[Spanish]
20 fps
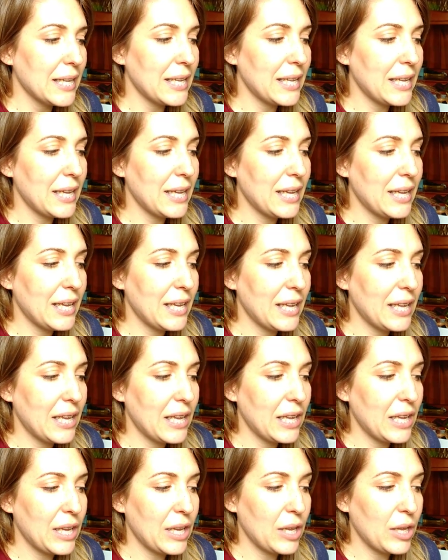
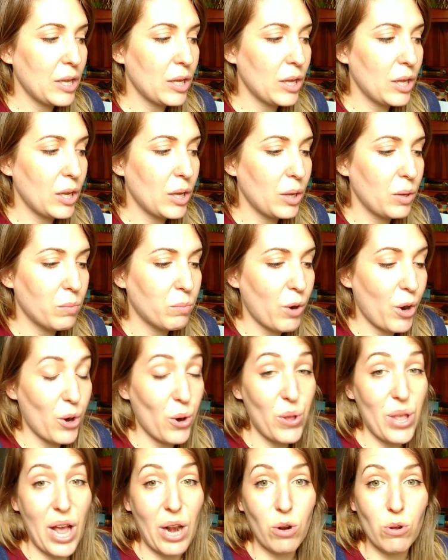Y
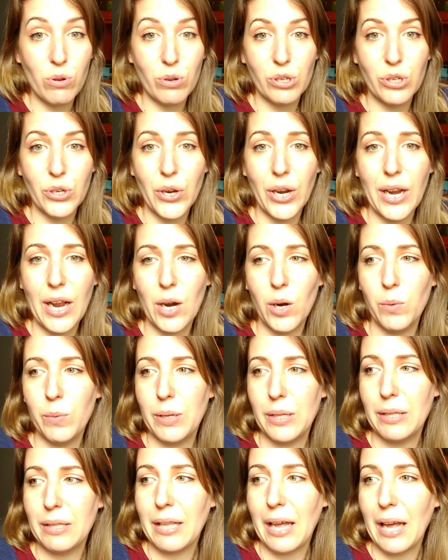bueno, y algo que os quería
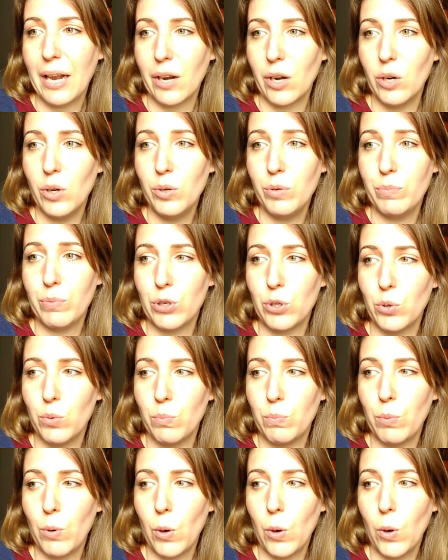comentar, ¿no? Pues
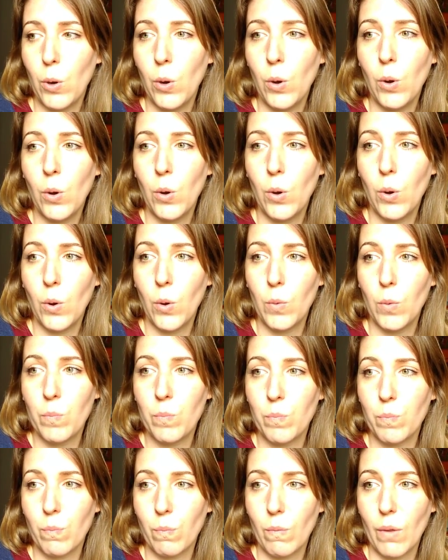un poco
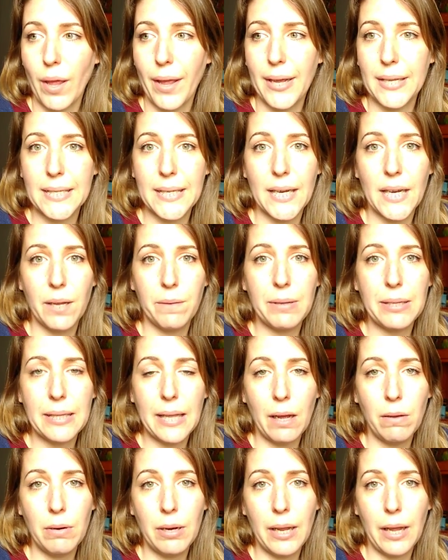mm, es
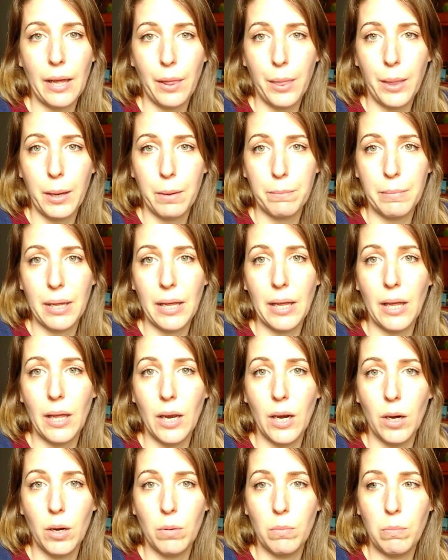inevitable hacerme
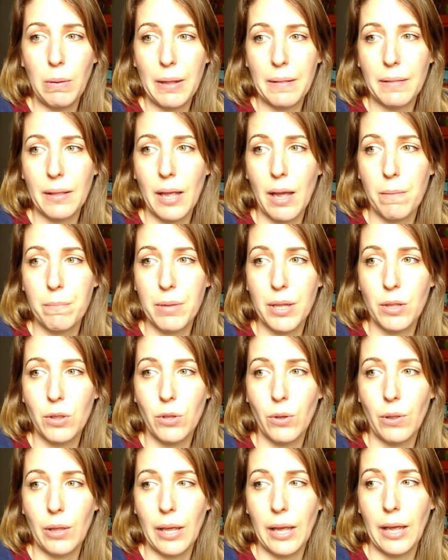el
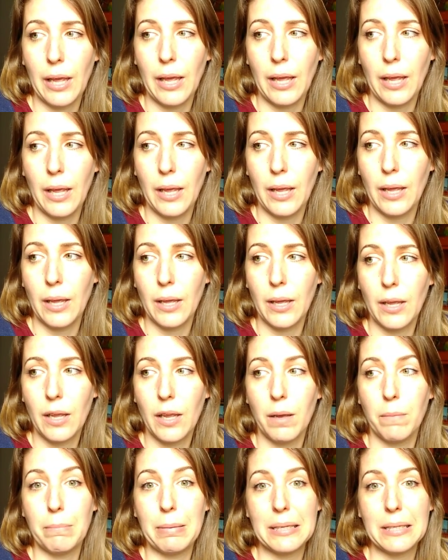planteamiento de
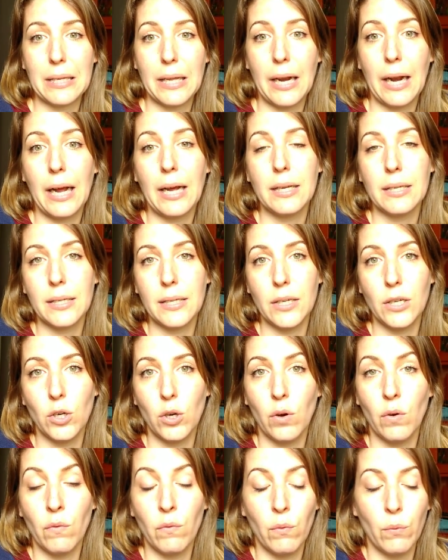qué pasará si
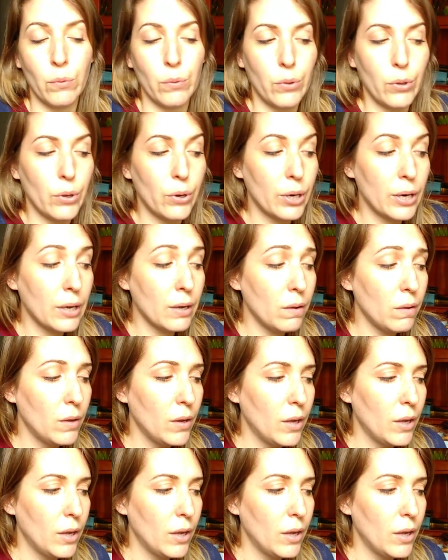no funciona